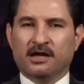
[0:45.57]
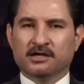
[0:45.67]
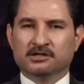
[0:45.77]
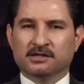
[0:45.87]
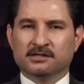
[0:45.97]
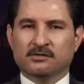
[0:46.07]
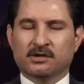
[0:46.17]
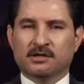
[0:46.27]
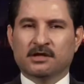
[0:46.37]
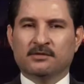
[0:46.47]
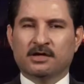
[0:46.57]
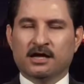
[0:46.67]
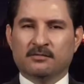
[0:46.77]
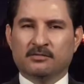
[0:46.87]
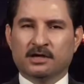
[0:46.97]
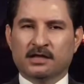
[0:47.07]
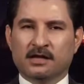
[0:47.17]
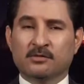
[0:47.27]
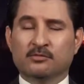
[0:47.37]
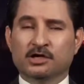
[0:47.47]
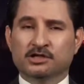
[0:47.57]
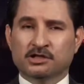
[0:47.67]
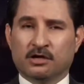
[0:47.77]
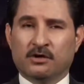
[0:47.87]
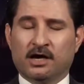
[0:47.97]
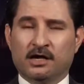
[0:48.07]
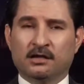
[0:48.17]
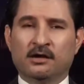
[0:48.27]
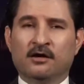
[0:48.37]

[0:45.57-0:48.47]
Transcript: على شخصي ونذهب إلى بغداد بمرشح واحد